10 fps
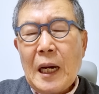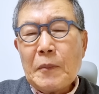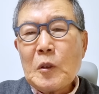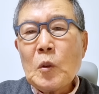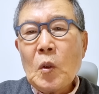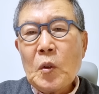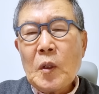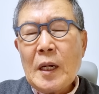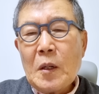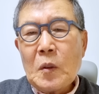아무리
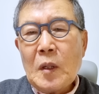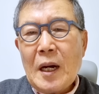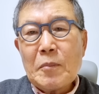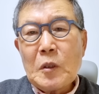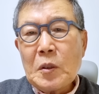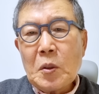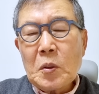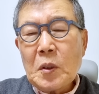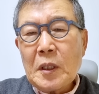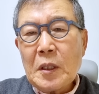노력하고 아무리
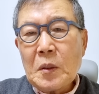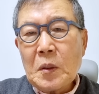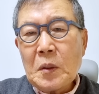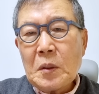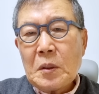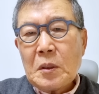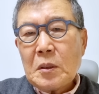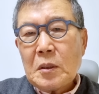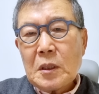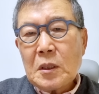똑똑해도
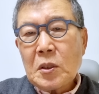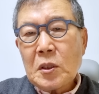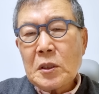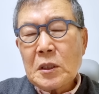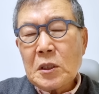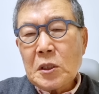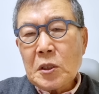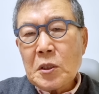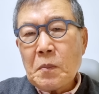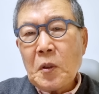어, 그,
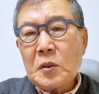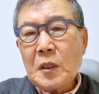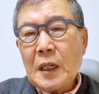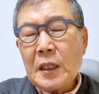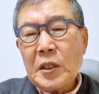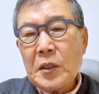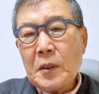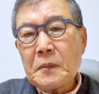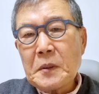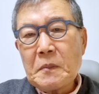그것을 벗어날 길이
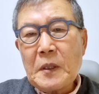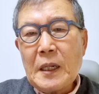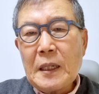없습니다.